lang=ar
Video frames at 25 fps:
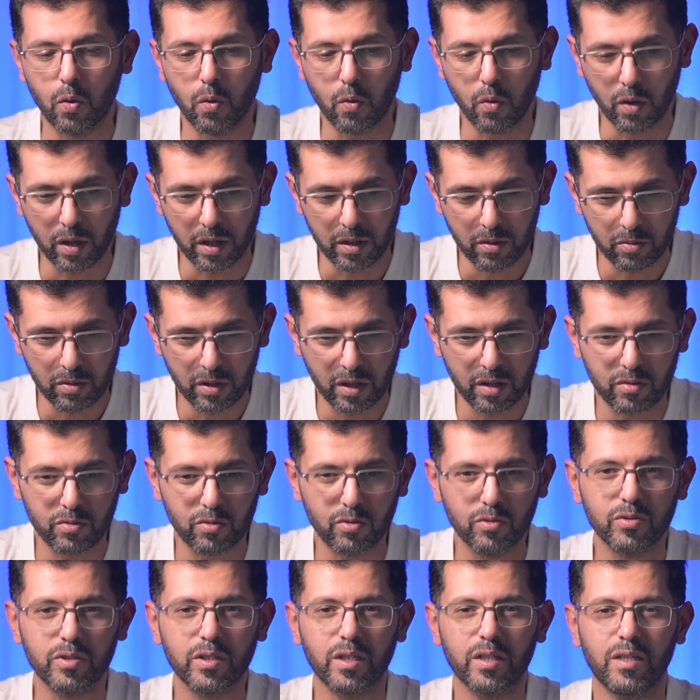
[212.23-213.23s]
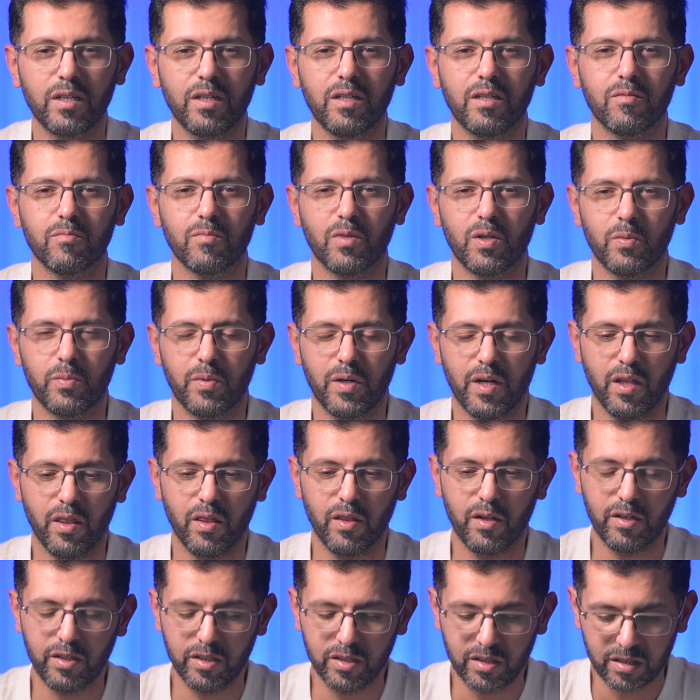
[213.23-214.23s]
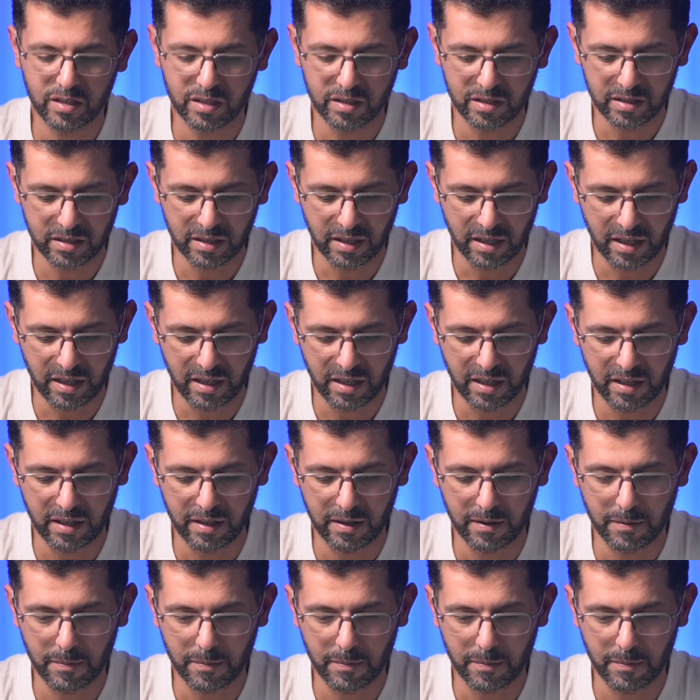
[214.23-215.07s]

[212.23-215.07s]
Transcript: وخلونا نكون صريحين مع بعض حتى